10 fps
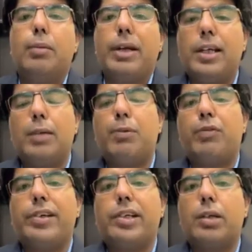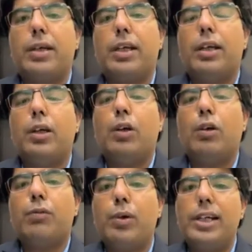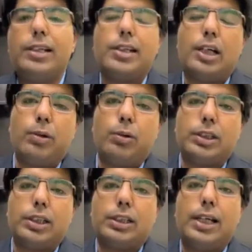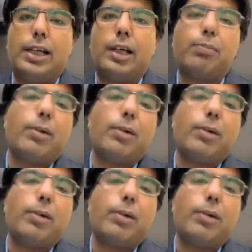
मेडिकल प्रोफेशन में वो एक ही जगह पे हो सकता है कि